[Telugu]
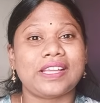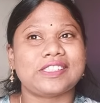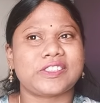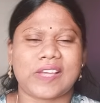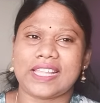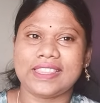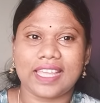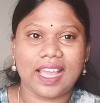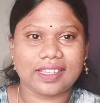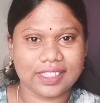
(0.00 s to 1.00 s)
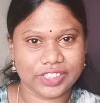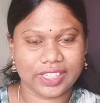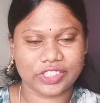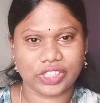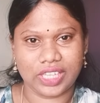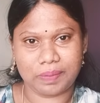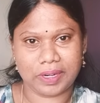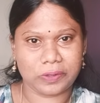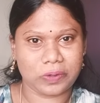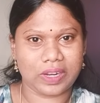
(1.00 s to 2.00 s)
సో అంతే అదే షేర్ చేద్దాం
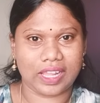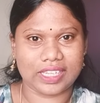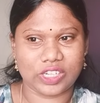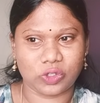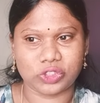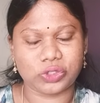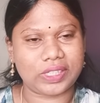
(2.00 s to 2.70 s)
అనుకున్నాను ఈరోజు